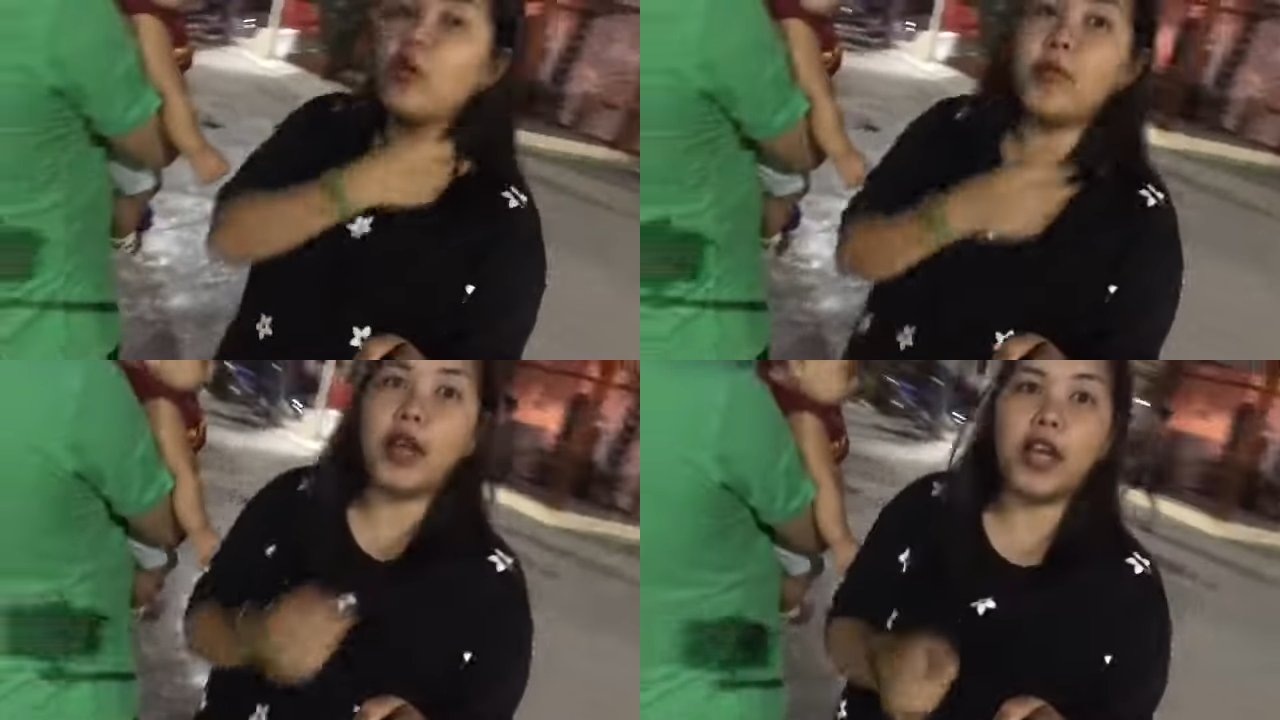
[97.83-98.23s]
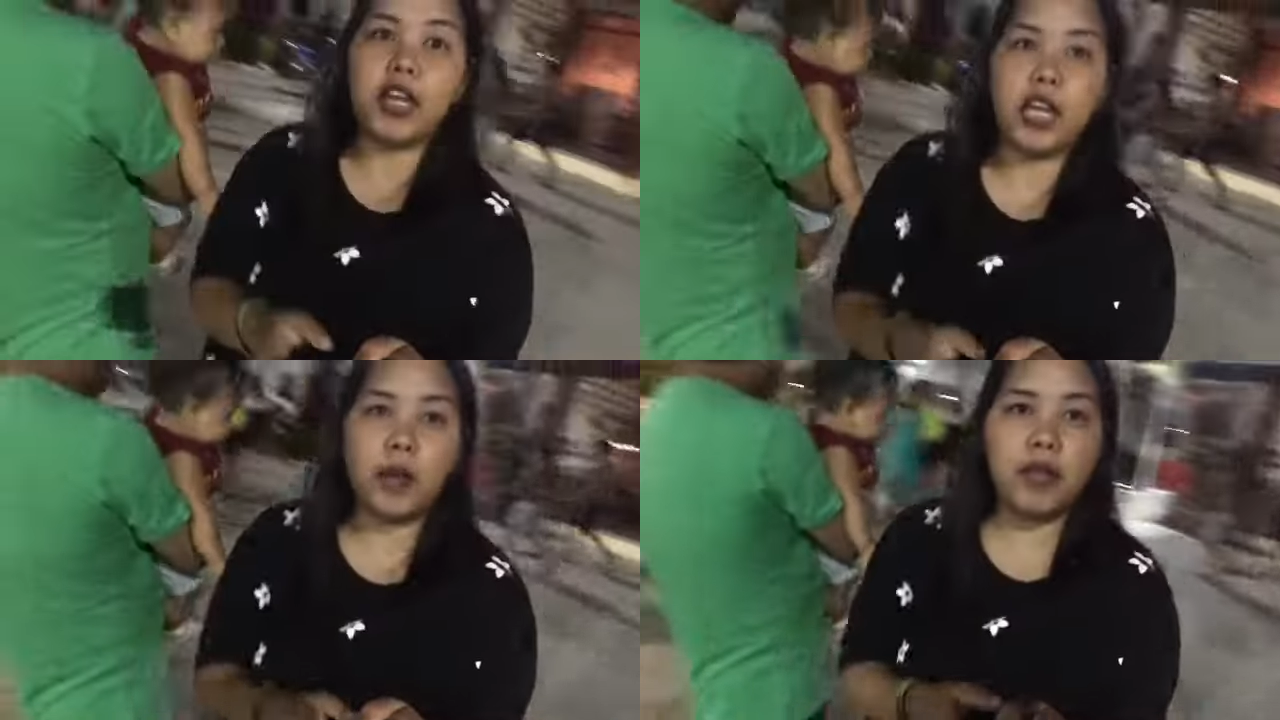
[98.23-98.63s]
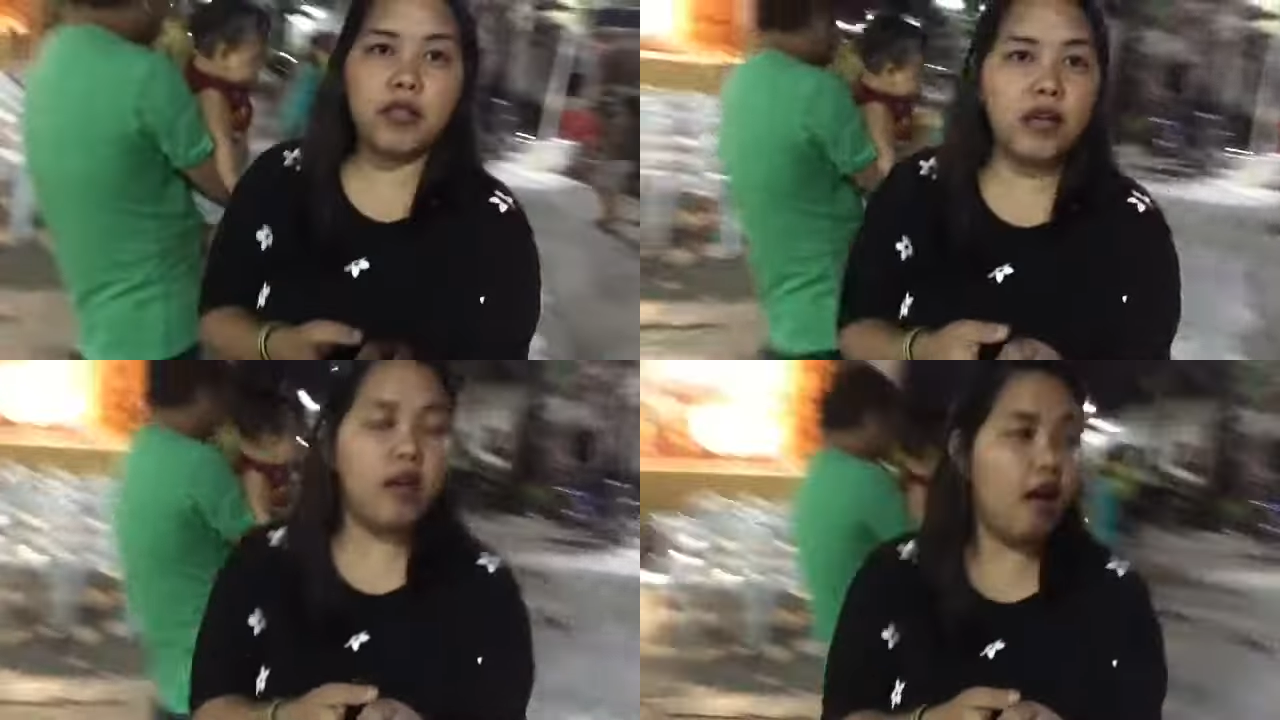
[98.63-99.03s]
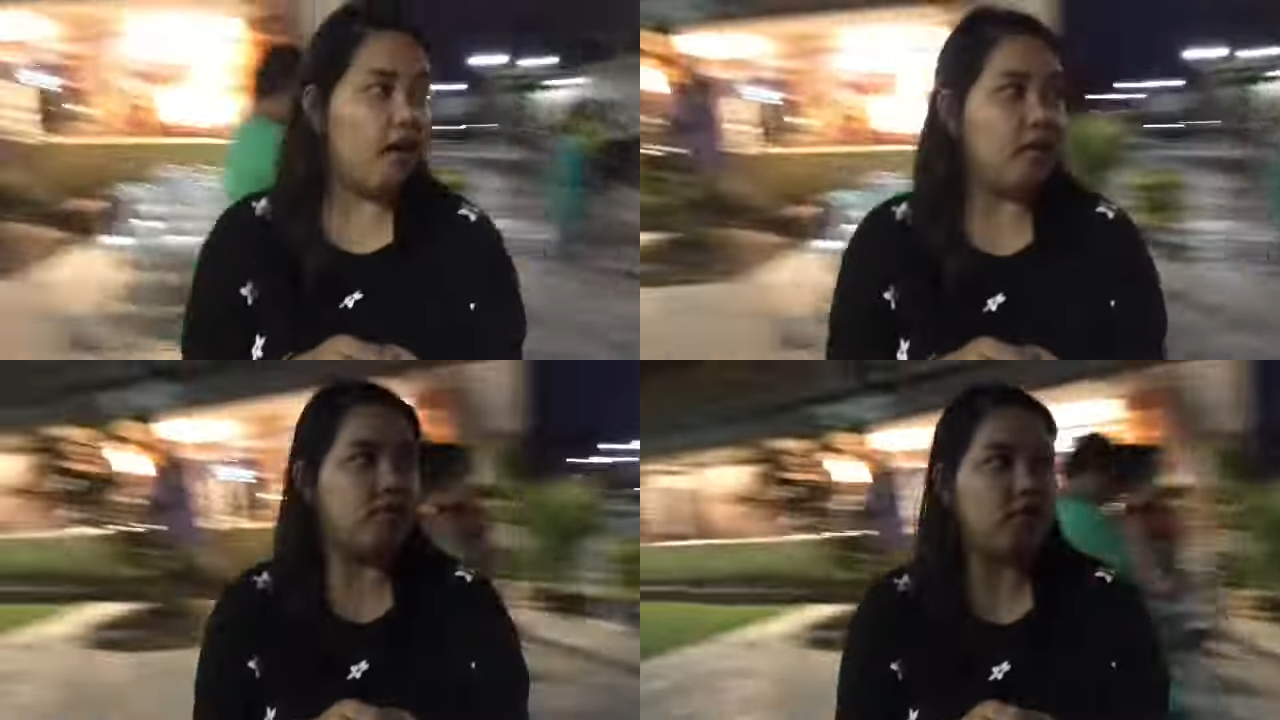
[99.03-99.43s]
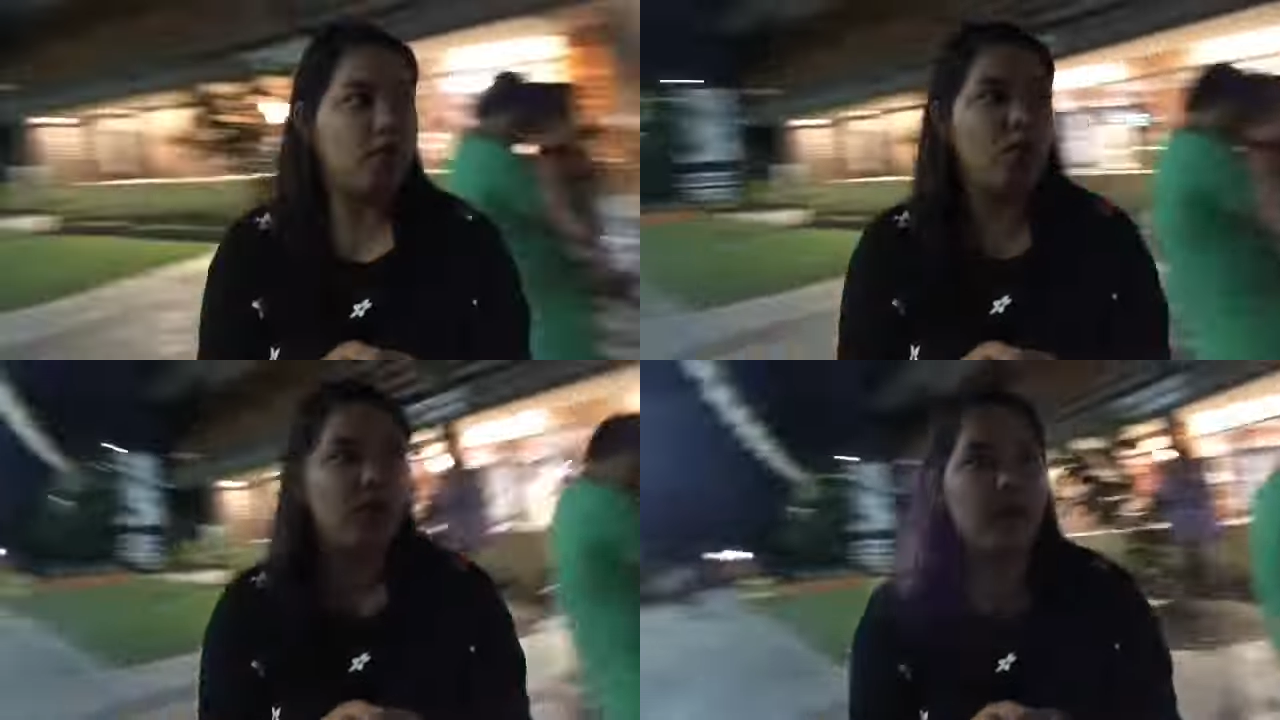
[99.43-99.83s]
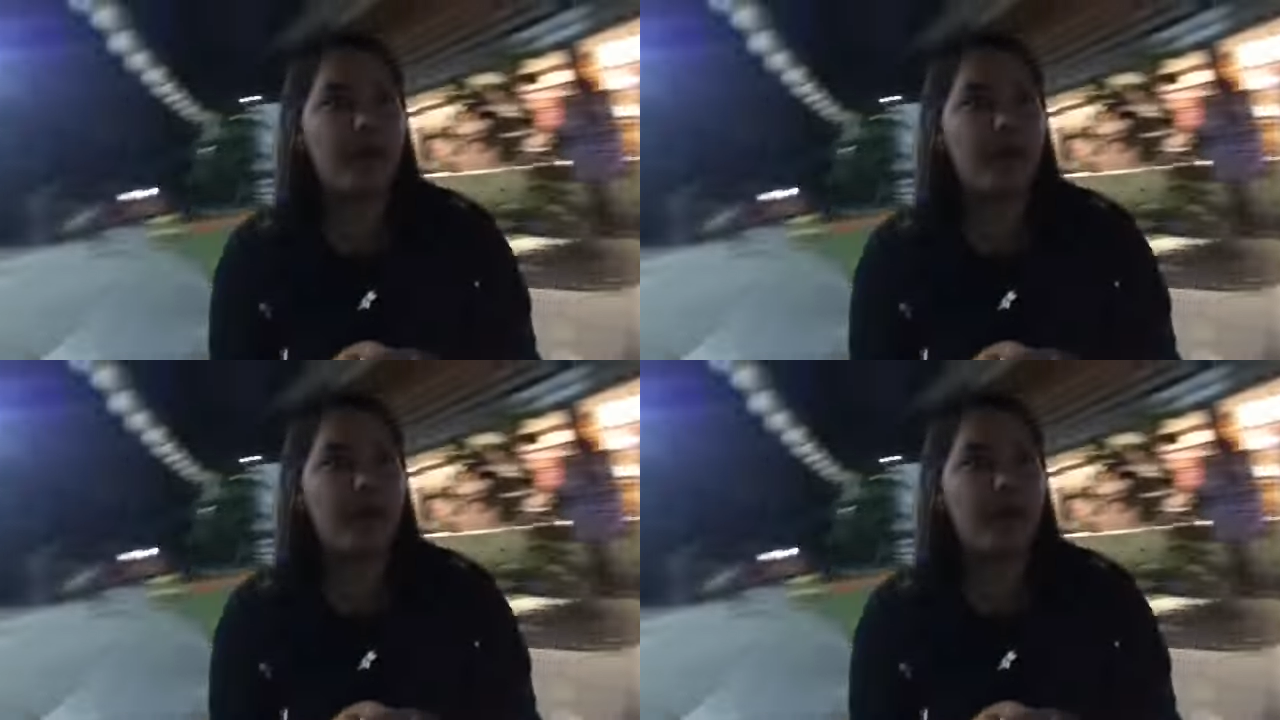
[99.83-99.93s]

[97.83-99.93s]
uy may ganyan kinabantayan kay kumala